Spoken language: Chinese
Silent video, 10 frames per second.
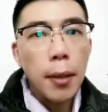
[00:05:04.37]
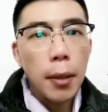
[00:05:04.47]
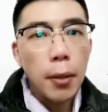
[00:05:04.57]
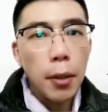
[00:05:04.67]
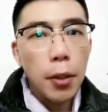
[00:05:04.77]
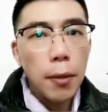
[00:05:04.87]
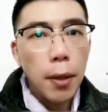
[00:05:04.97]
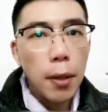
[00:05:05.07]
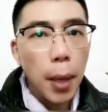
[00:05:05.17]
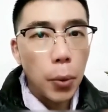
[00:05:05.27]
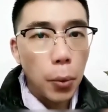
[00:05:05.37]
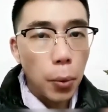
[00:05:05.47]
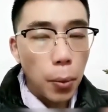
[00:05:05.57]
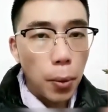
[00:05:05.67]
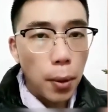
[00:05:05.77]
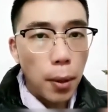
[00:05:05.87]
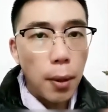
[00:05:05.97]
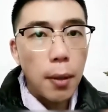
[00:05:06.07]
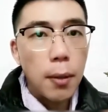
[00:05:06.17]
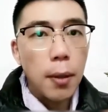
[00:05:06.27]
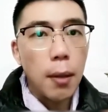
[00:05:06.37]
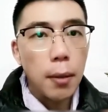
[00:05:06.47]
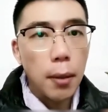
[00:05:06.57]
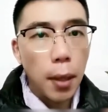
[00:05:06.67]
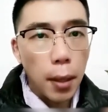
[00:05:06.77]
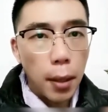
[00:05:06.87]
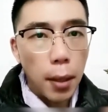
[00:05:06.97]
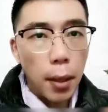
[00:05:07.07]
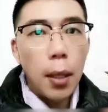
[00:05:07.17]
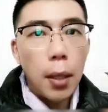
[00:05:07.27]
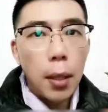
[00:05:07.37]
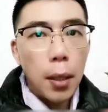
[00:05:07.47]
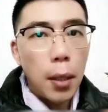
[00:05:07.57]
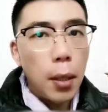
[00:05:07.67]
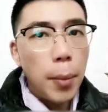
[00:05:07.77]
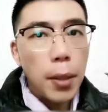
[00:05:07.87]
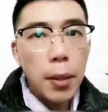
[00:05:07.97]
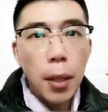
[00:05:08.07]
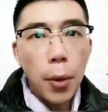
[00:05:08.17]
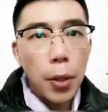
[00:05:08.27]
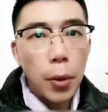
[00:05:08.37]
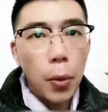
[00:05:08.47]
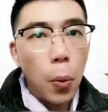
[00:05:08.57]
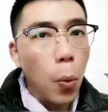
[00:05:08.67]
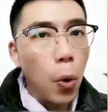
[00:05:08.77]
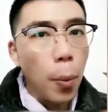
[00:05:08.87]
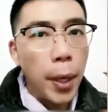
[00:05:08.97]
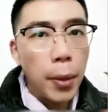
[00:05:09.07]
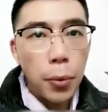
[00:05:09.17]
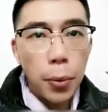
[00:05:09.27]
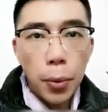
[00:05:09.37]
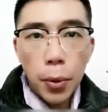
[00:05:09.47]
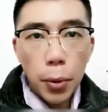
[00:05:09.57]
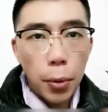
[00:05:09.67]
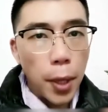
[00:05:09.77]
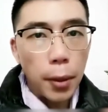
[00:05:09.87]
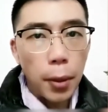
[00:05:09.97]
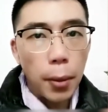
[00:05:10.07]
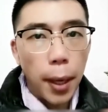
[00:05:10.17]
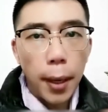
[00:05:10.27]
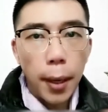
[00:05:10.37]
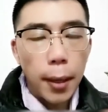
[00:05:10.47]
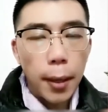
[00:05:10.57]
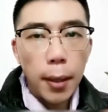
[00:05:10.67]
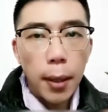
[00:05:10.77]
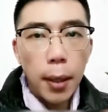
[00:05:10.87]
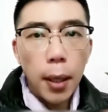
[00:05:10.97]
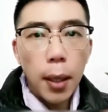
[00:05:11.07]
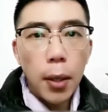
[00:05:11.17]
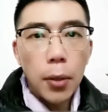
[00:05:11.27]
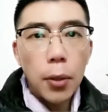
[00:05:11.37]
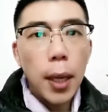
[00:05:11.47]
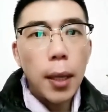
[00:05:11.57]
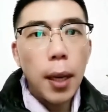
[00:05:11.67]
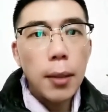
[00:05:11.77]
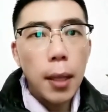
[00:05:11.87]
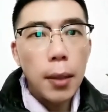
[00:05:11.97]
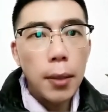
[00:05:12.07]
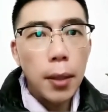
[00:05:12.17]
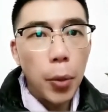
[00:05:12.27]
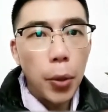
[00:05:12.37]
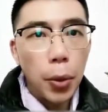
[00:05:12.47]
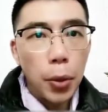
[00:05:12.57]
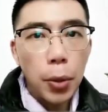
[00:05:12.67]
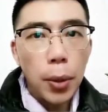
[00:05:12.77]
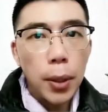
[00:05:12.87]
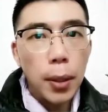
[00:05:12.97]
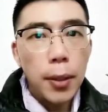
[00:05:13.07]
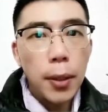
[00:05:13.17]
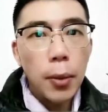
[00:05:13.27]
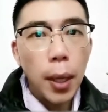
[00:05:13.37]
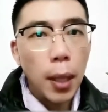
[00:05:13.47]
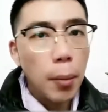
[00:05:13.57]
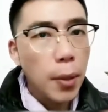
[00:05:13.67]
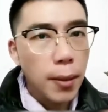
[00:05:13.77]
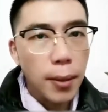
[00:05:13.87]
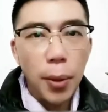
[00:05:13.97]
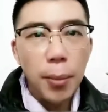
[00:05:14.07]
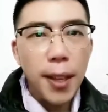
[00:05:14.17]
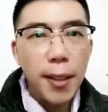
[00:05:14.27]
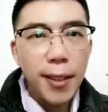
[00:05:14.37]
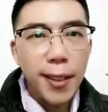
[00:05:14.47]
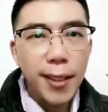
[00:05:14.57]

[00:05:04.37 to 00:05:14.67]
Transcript: 在低烧三十八度，嗓子疼，革命尚未成功，我必须继续战斗啊！就在刚才和几个朋友说我得了新冠，他们死活不相信。